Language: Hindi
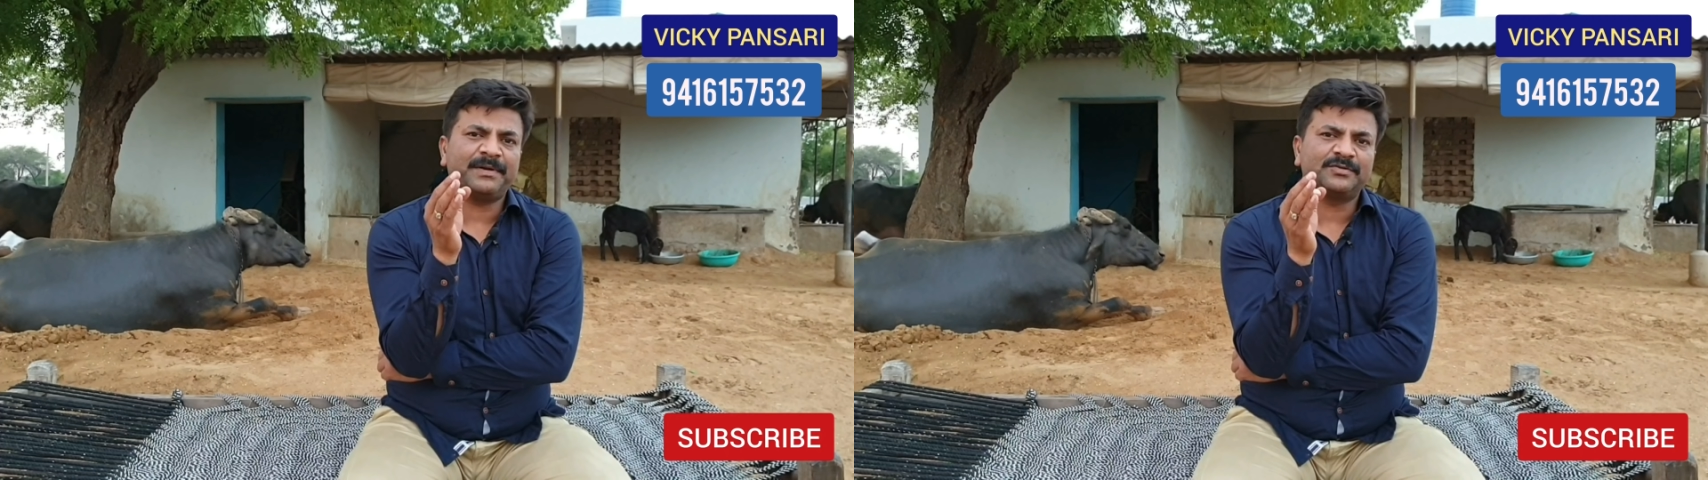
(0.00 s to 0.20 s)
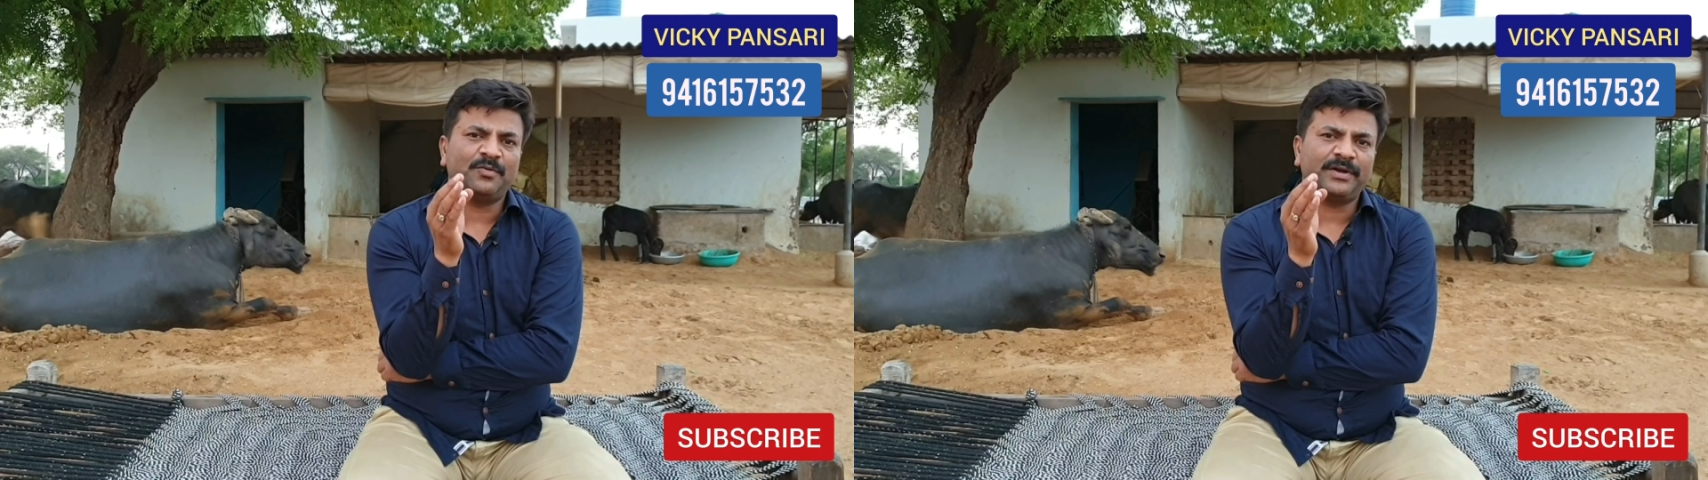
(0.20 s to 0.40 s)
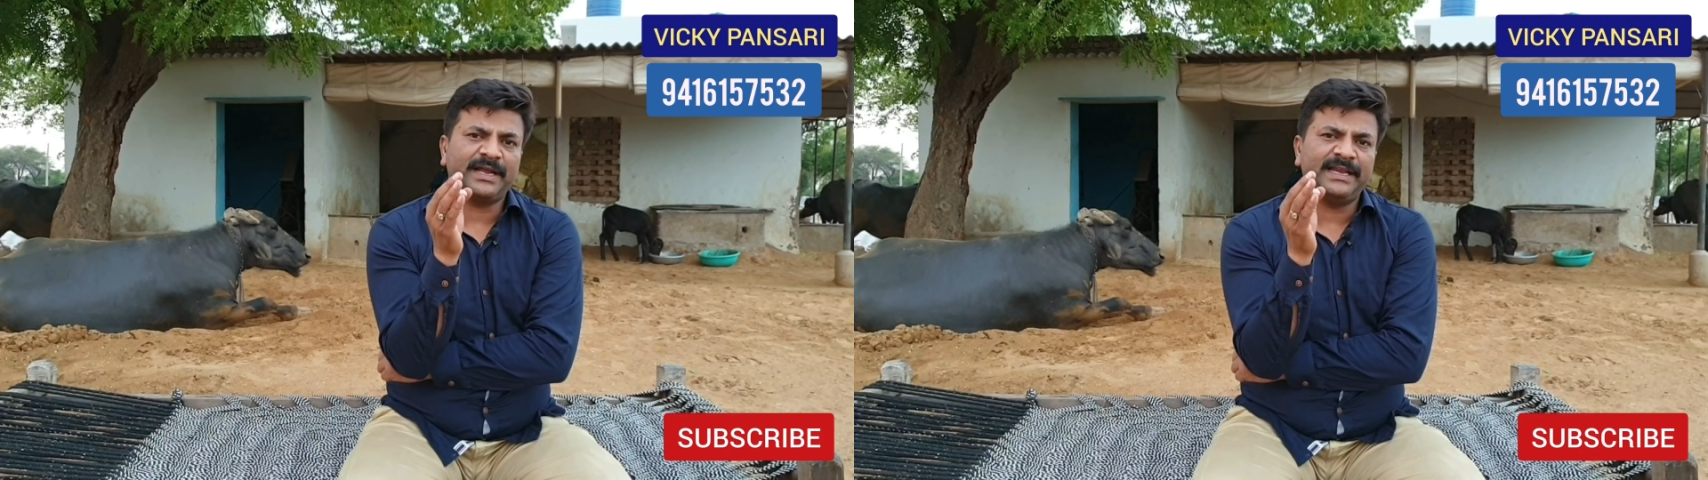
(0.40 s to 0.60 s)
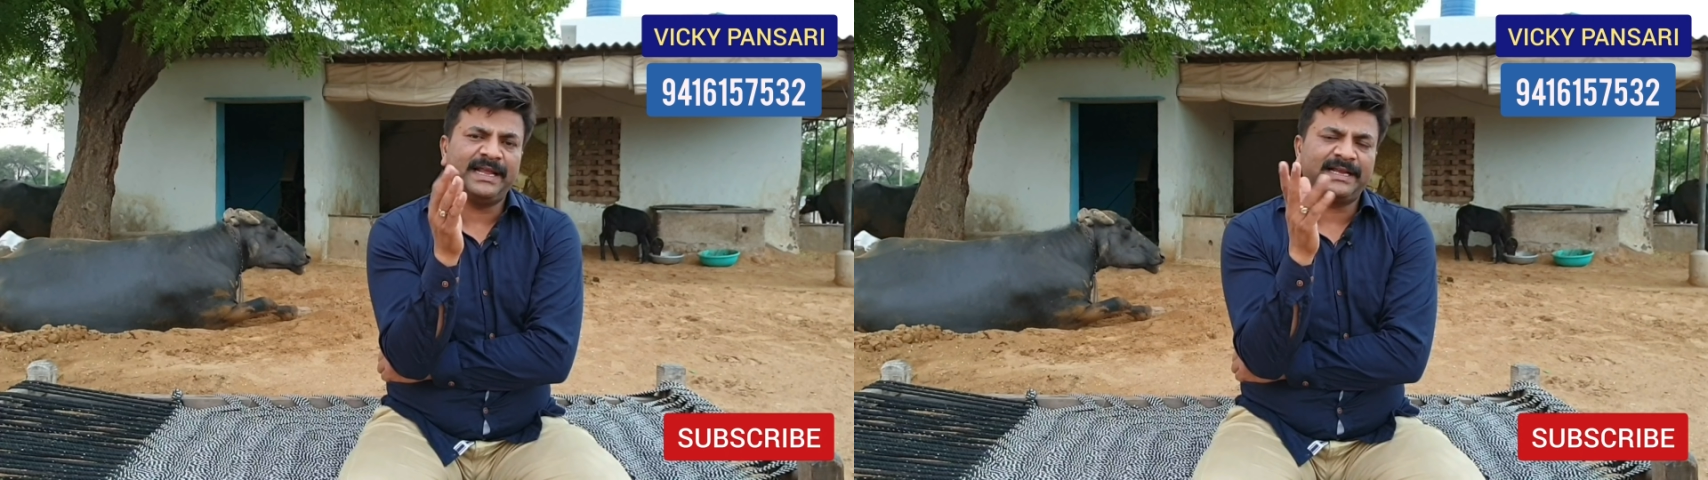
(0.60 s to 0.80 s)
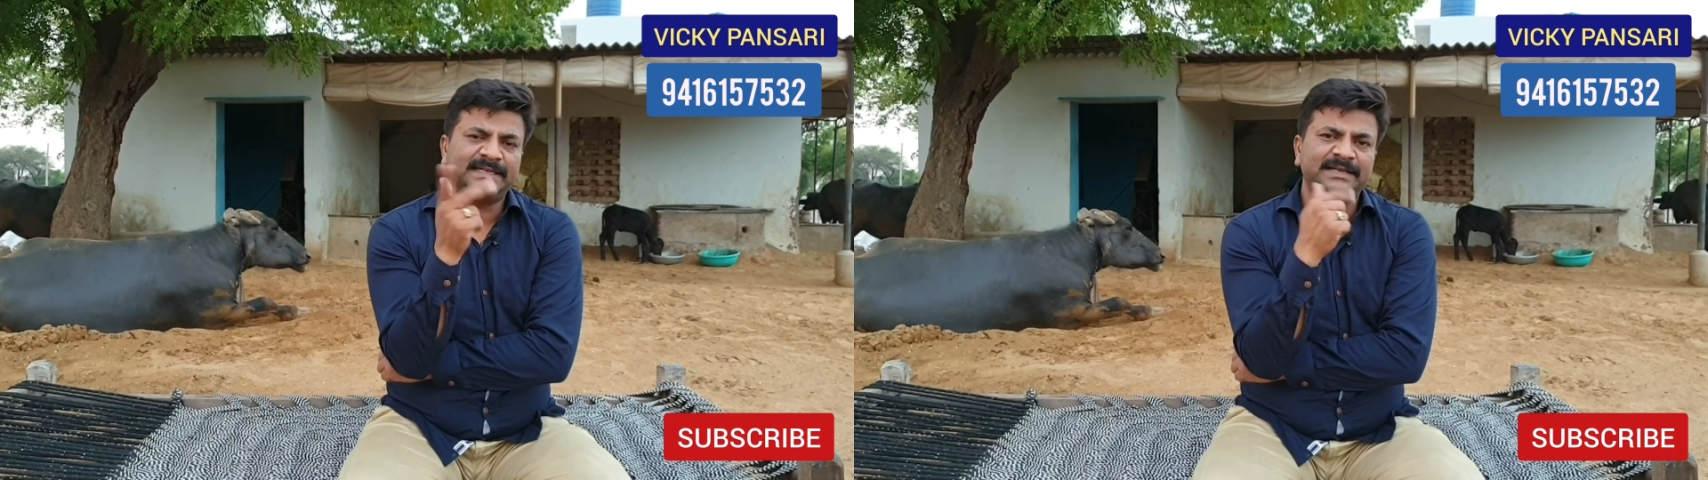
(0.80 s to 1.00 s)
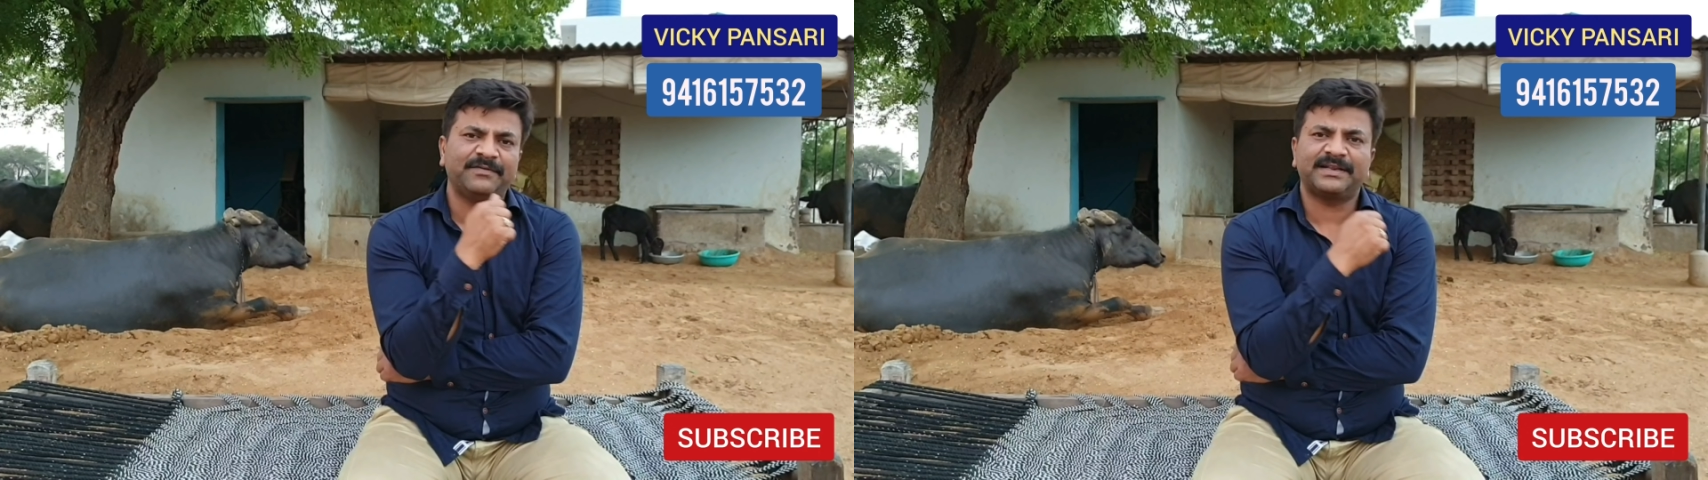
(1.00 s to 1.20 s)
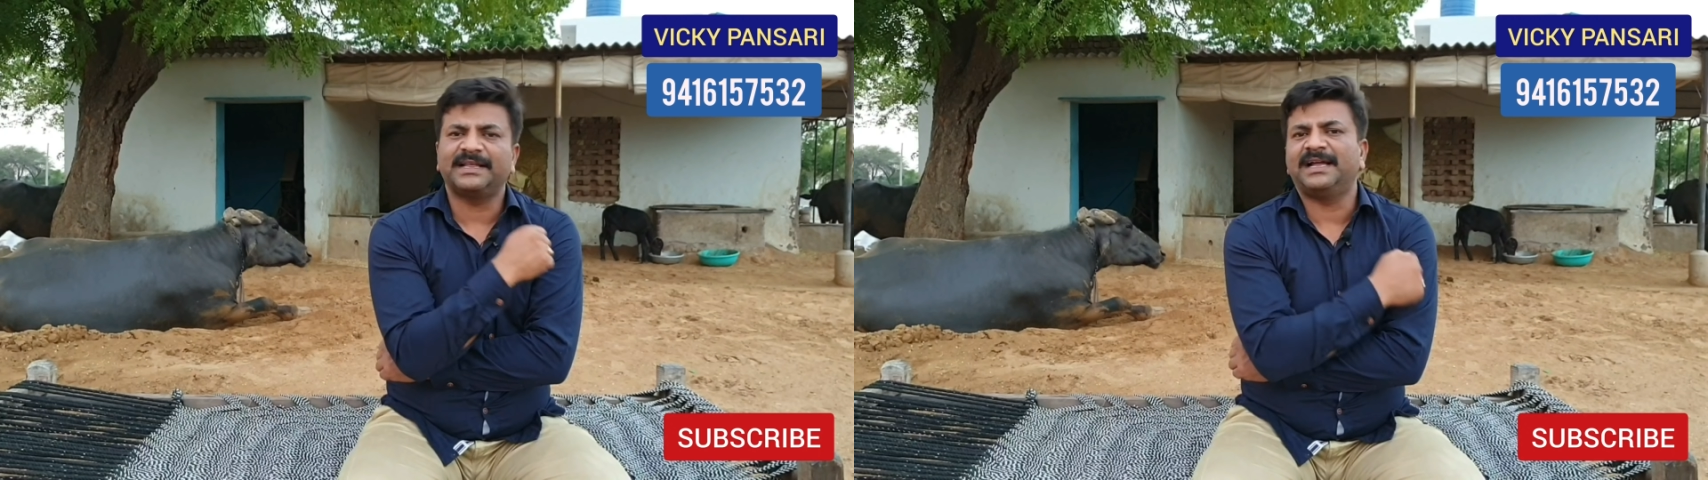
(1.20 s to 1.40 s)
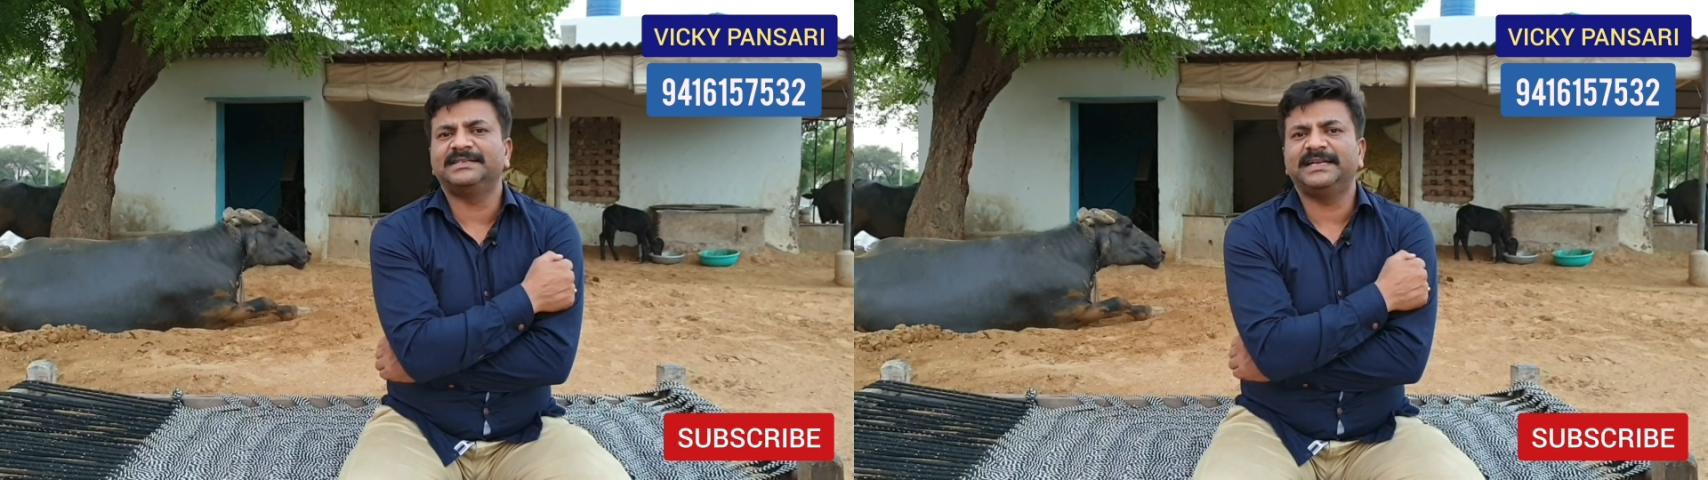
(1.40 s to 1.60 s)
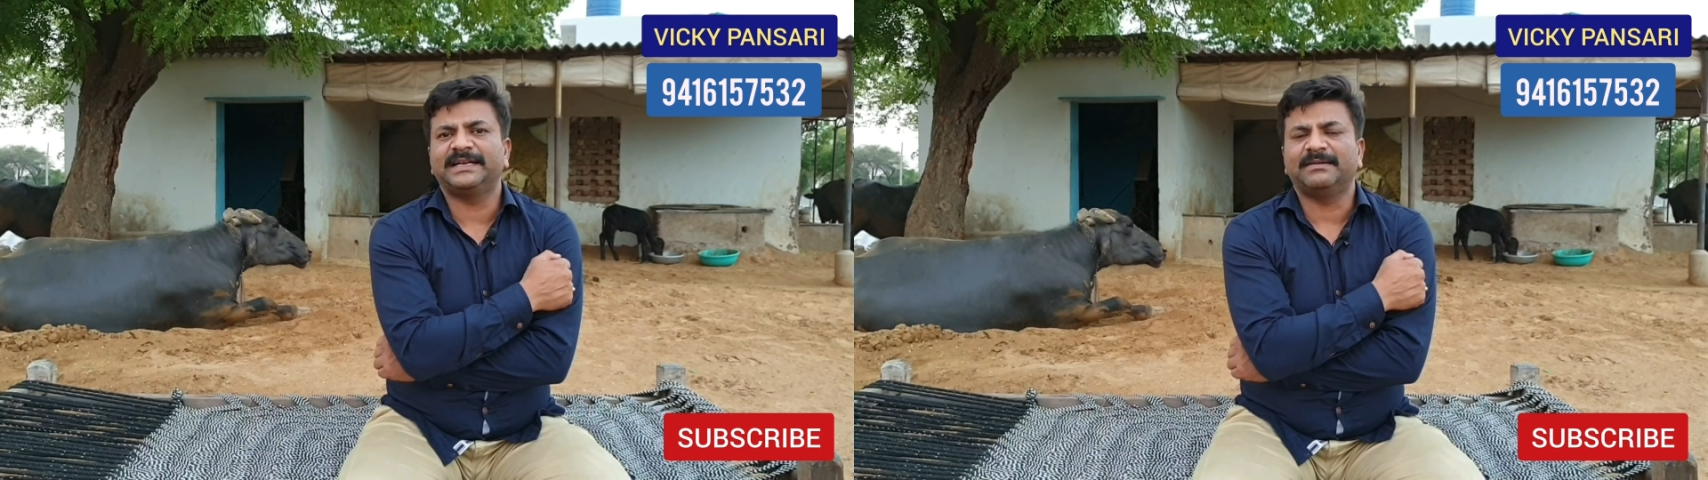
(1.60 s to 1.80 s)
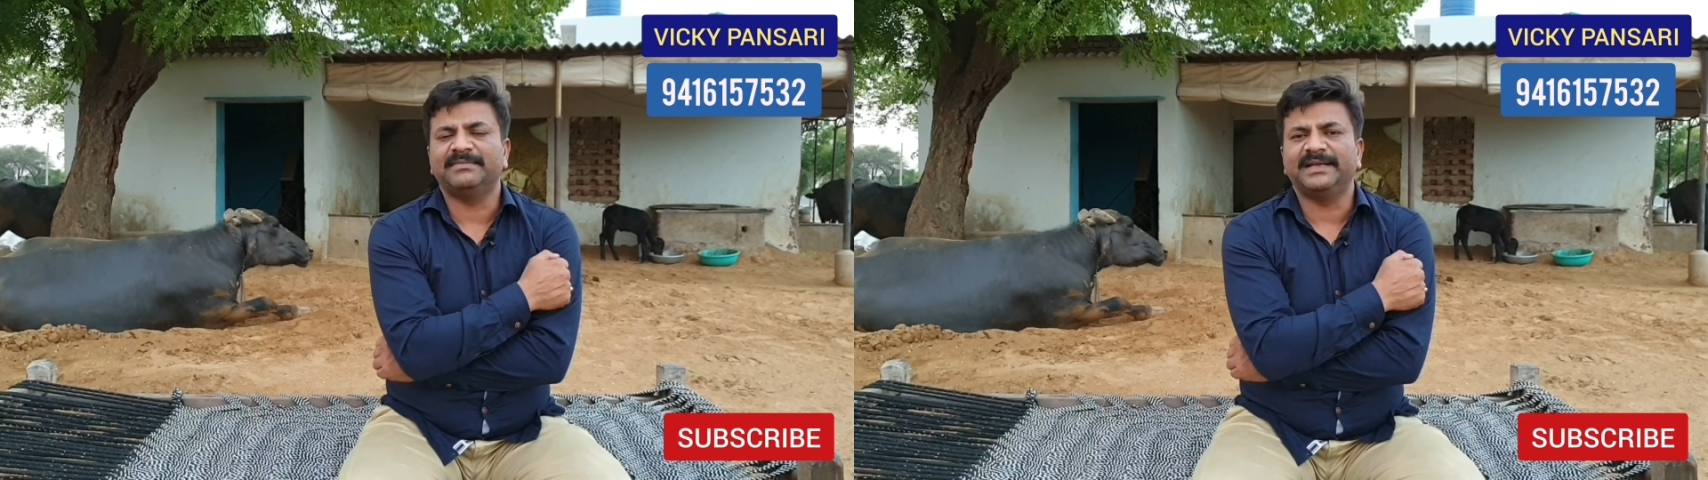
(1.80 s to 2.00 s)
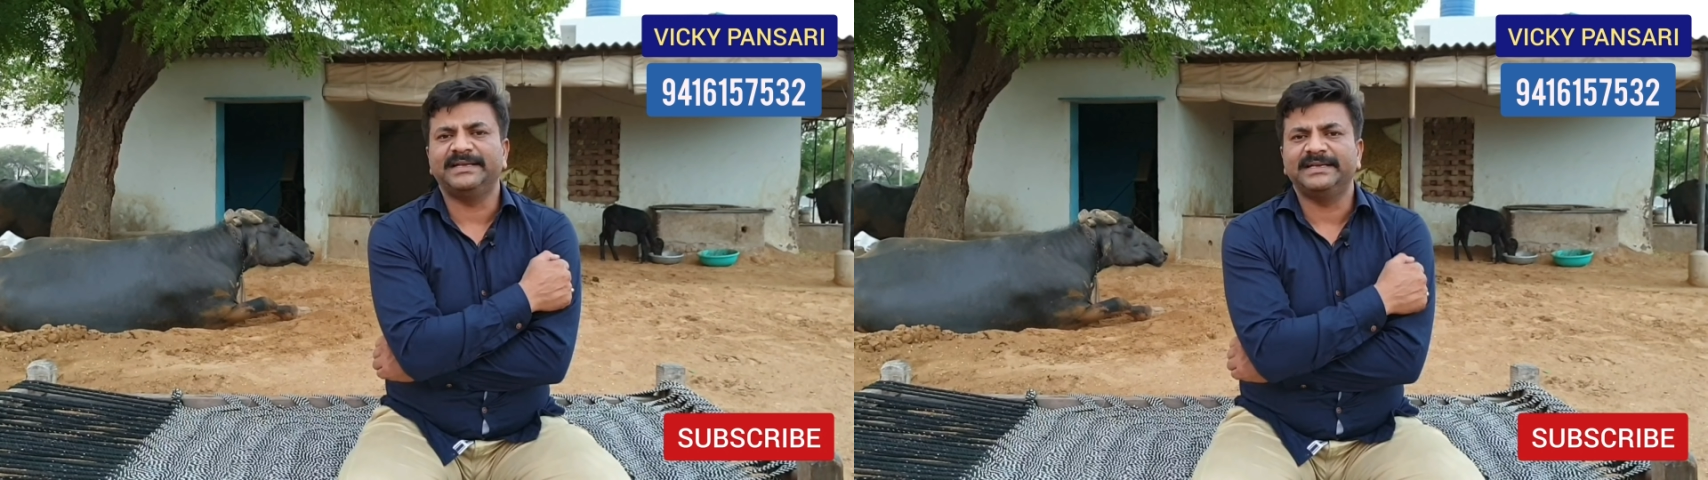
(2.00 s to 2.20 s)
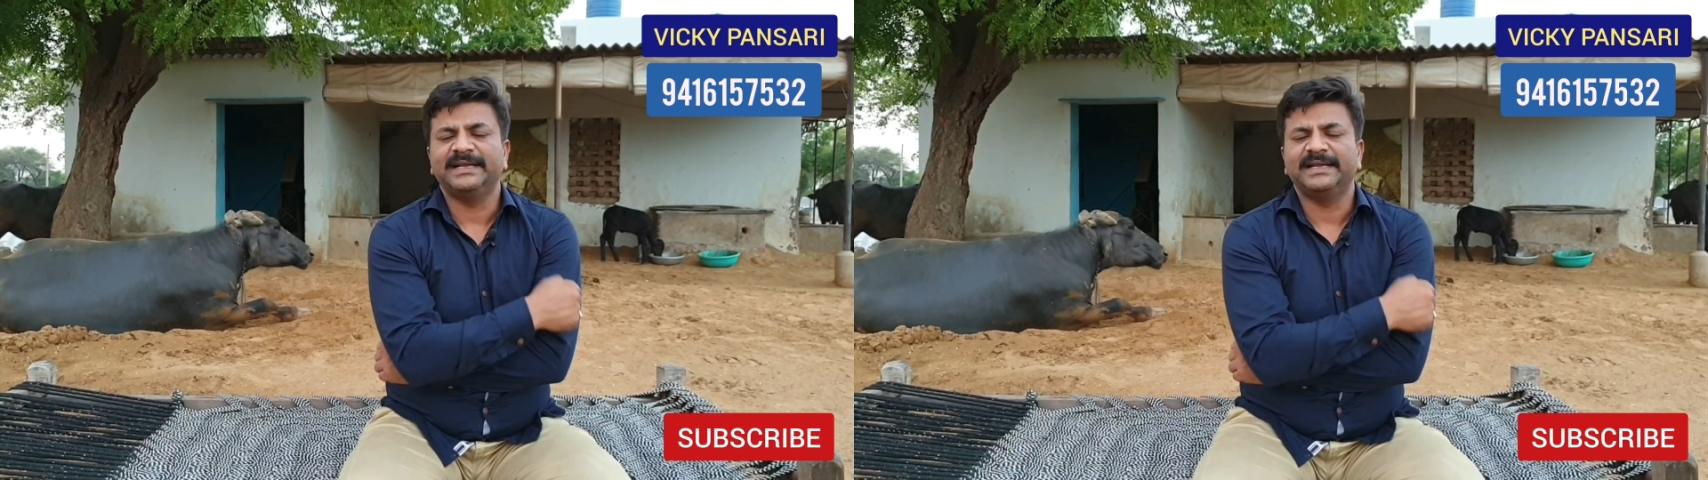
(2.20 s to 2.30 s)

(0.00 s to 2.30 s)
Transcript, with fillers: पशुओं के लिए किसी वरदान से कम नहीं